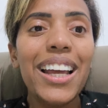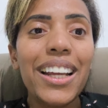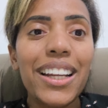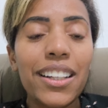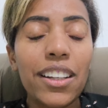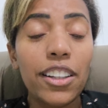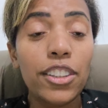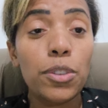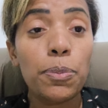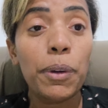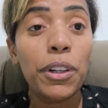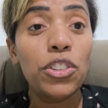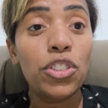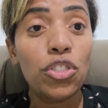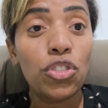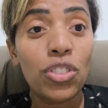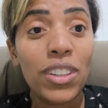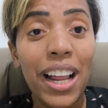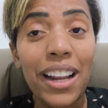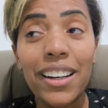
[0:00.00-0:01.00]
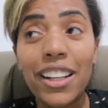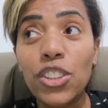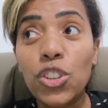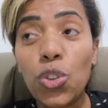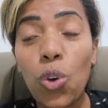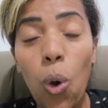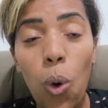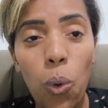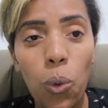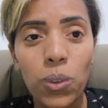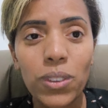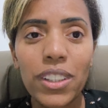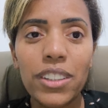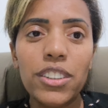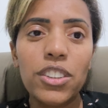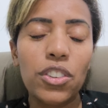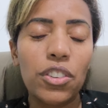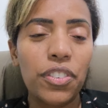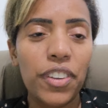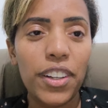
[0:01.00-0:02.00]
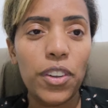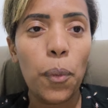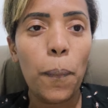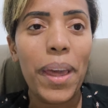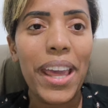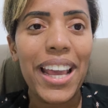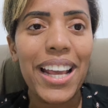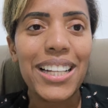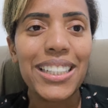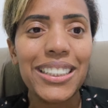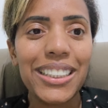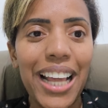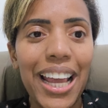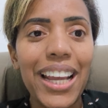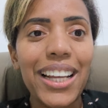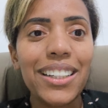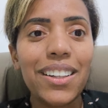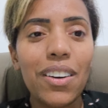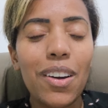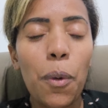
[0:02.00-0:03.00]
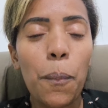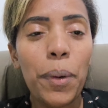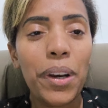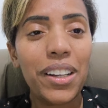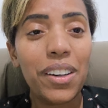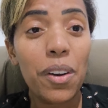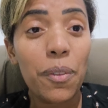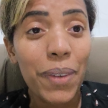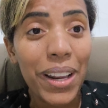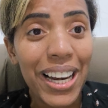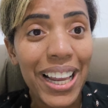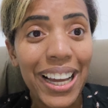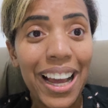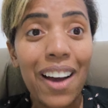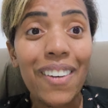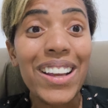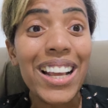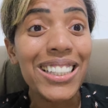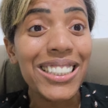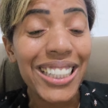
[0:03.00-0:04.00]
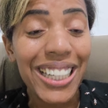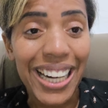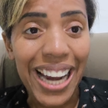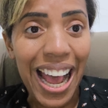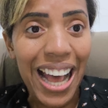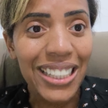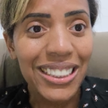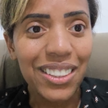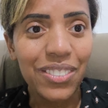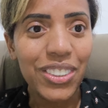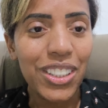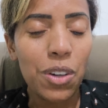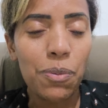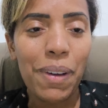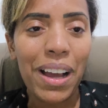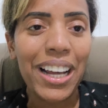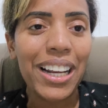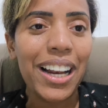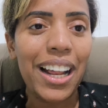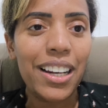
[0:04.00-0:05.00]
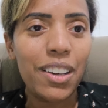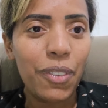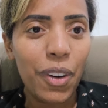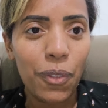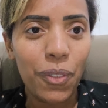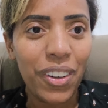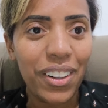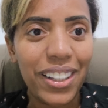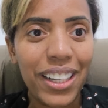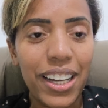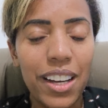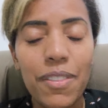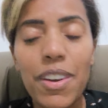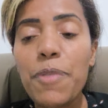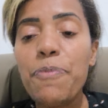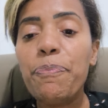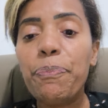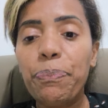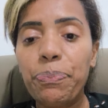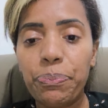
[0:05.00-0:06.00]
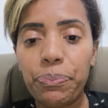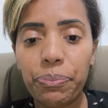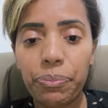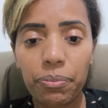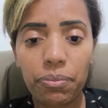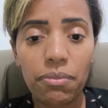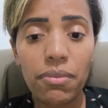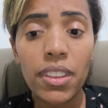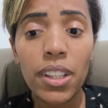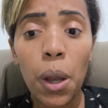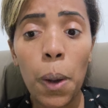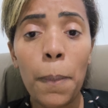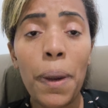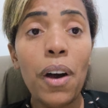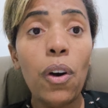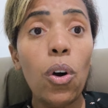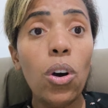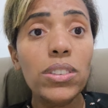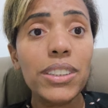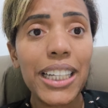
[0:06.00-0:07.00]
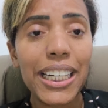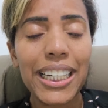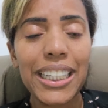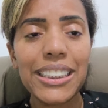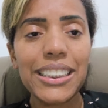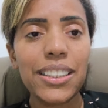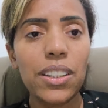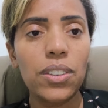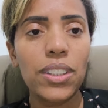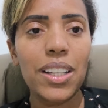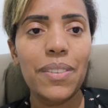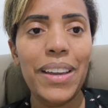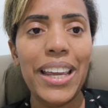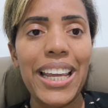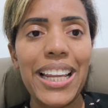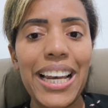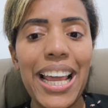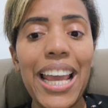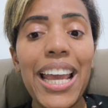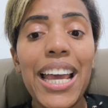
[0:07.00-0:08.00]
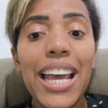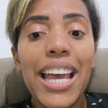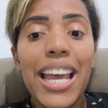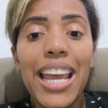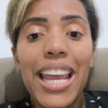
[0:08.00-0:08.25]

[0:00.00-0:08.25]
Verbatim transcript: Então isso pode te ajudar nas contas, no fim do mês, né? Então é um programa bem legal e é de graça, você não paga nada pelo programa. Uma outra questão também, né?